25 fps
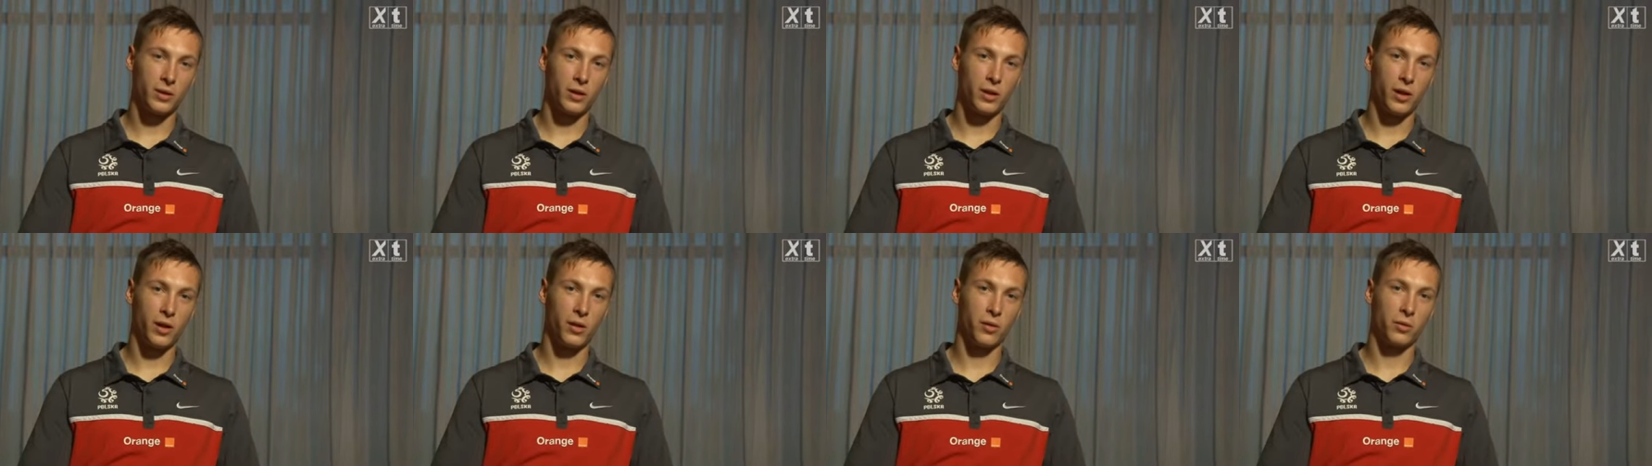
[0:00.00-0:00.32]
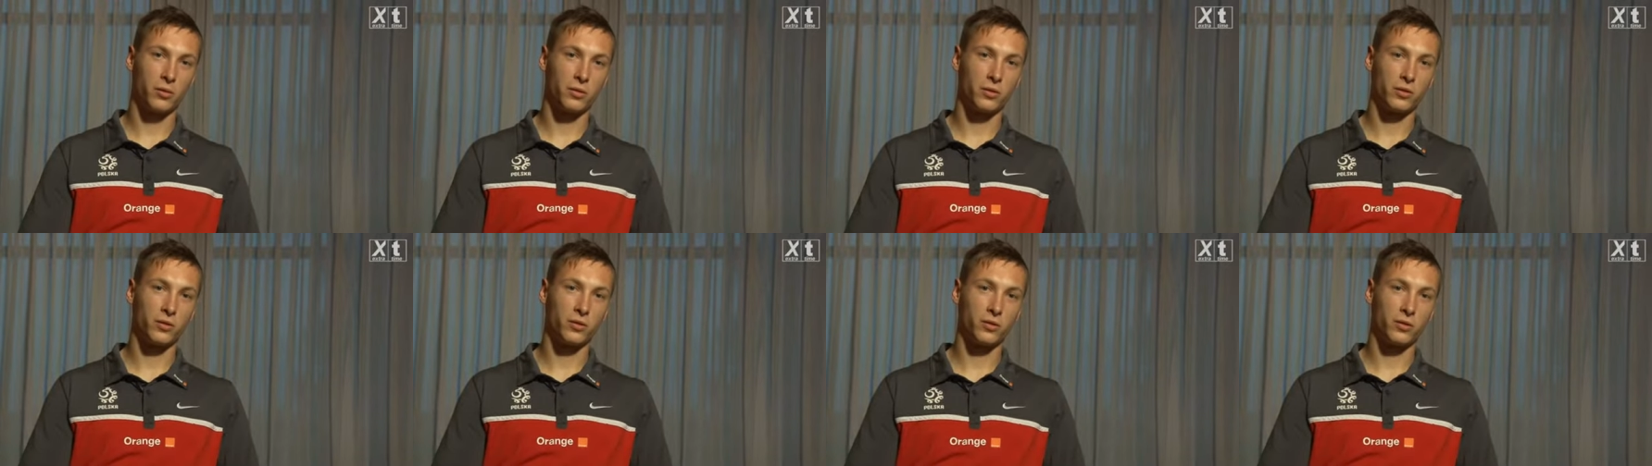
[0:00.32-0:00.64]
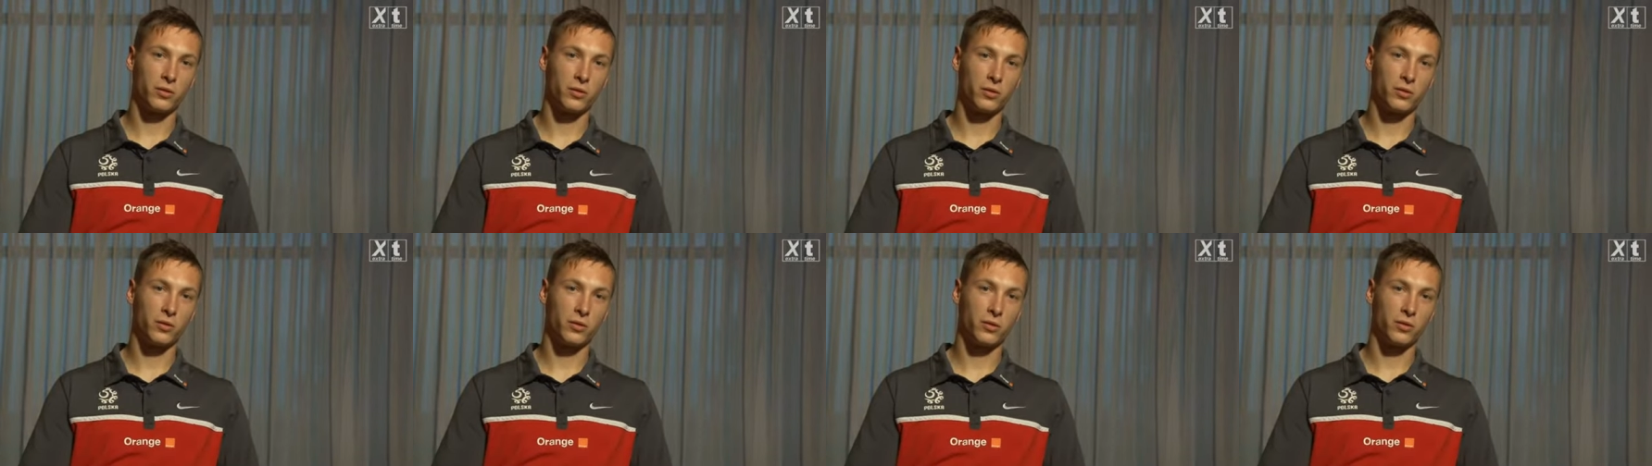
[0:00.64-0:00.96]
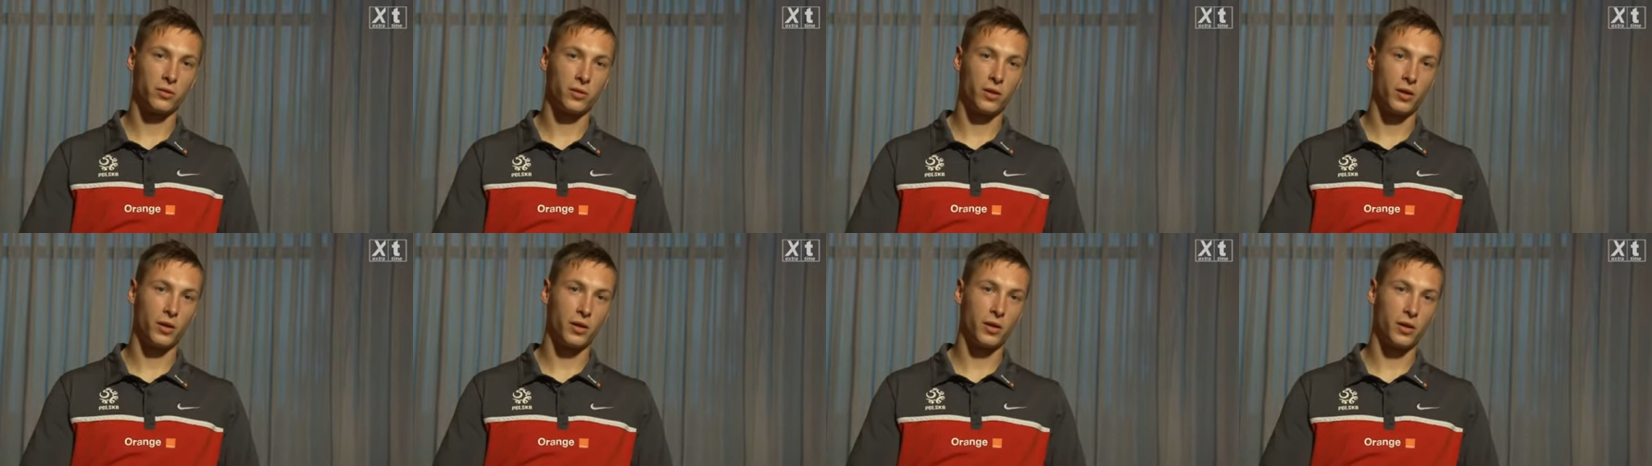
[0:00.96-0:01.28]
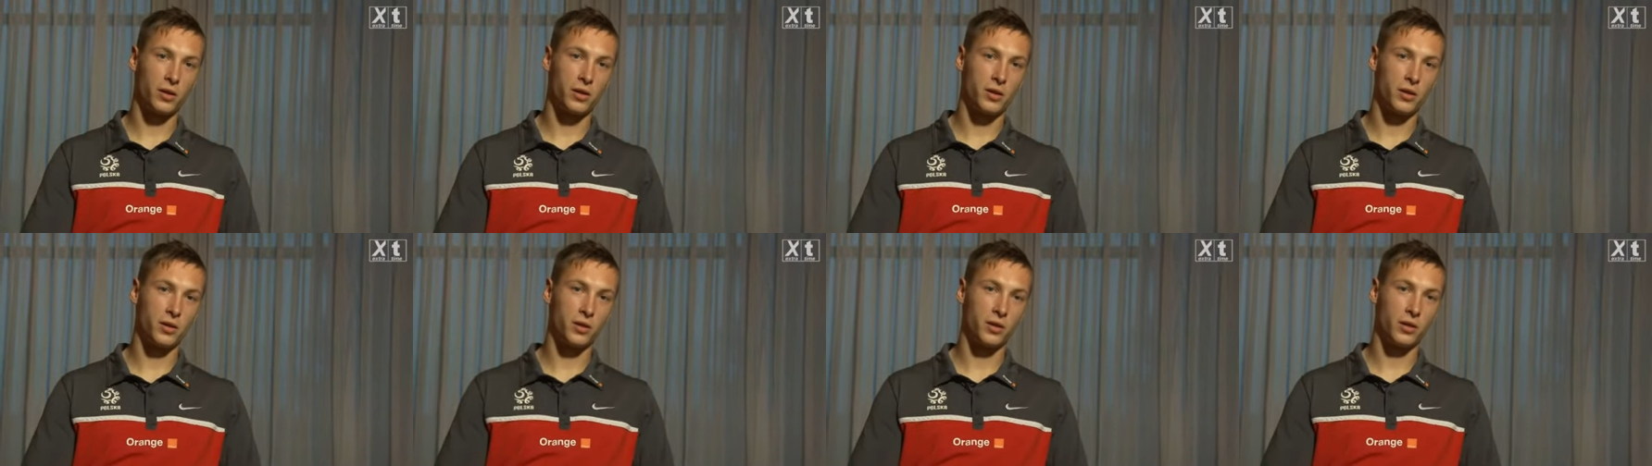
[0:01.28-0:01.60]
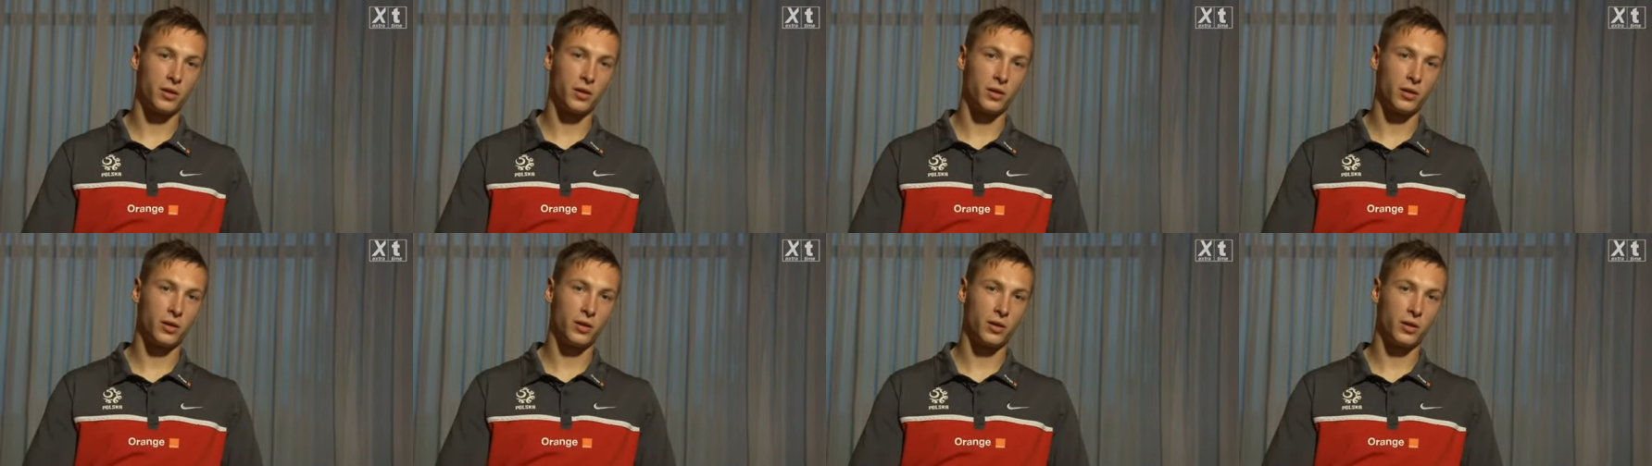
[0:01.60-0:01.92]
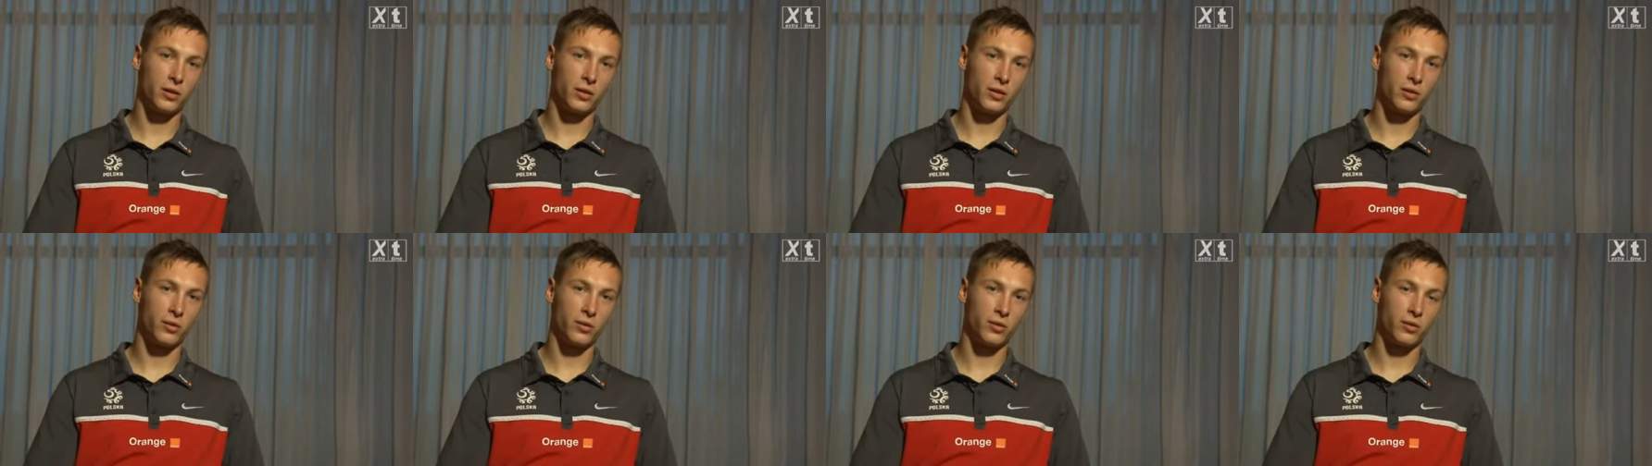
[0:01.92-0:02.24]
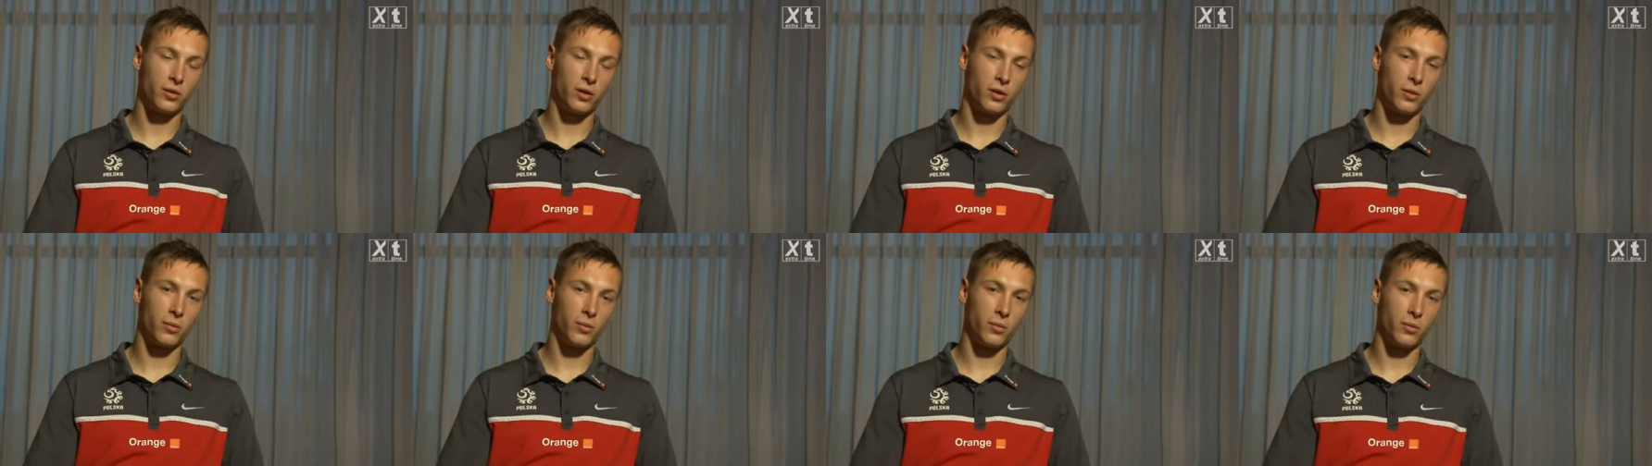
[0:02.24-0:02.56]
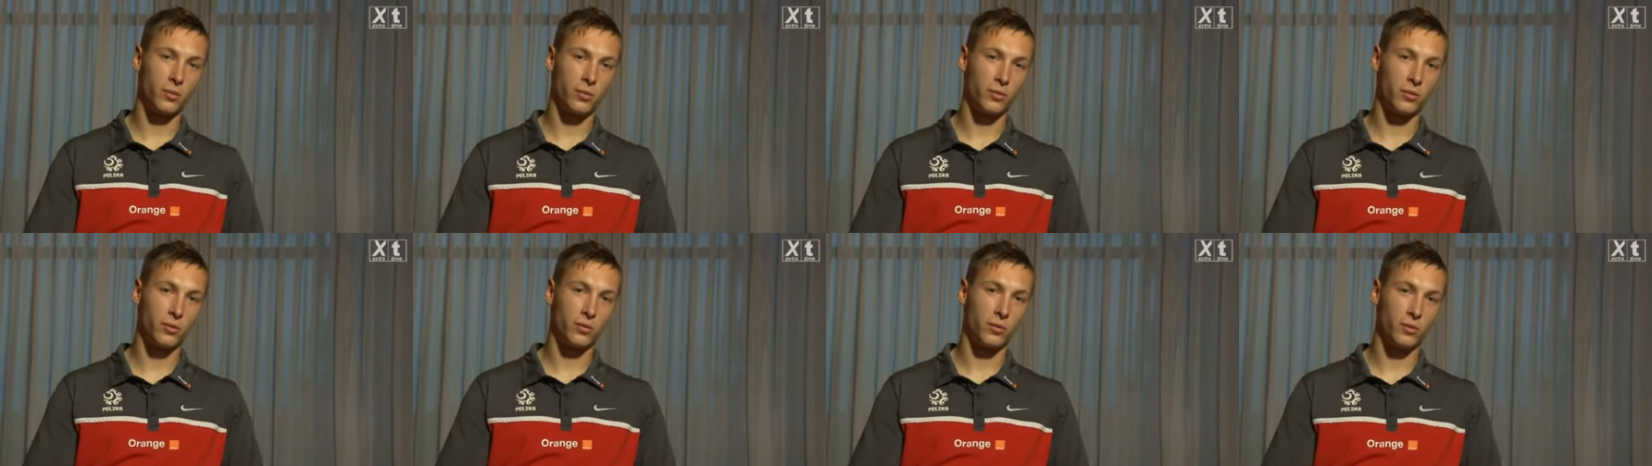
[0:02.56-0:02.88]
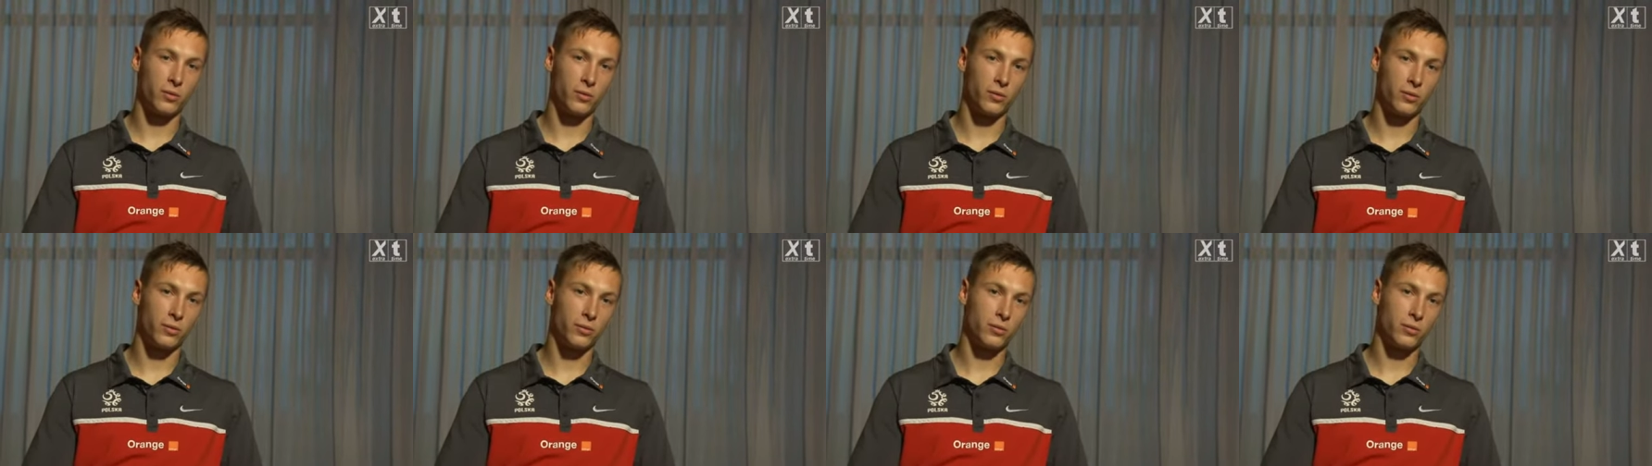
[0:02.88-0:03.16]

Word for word: E, grając w GKS-ie Tychy dostałem po,